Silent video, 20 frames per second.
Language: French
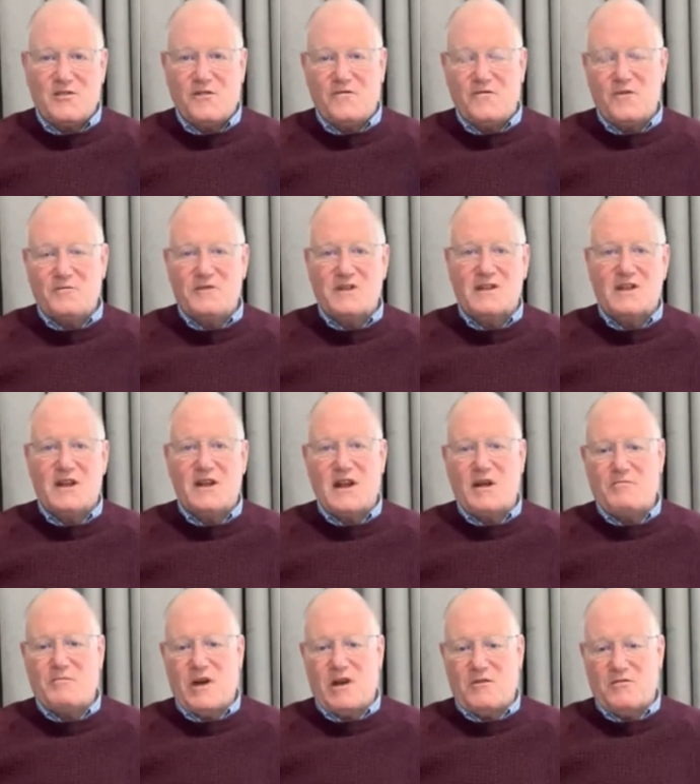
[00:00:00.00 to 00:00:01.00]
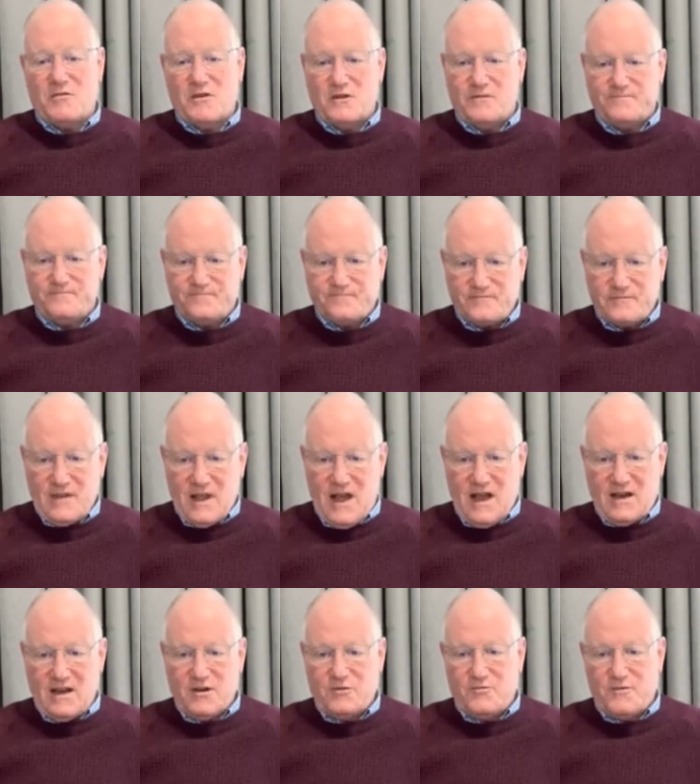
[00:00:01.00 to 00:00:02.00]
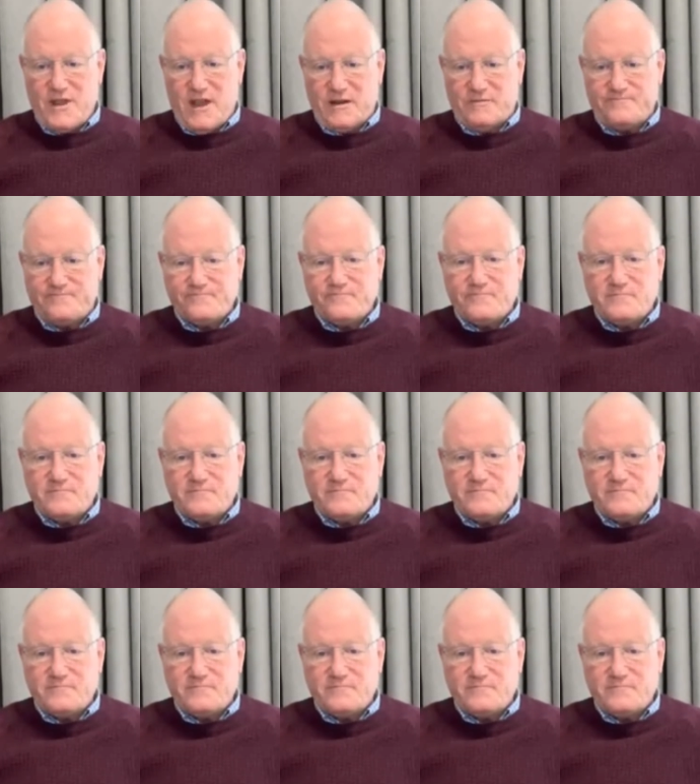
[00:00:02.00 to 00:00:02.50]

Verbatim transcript: conformité avec la parole. Alléluia.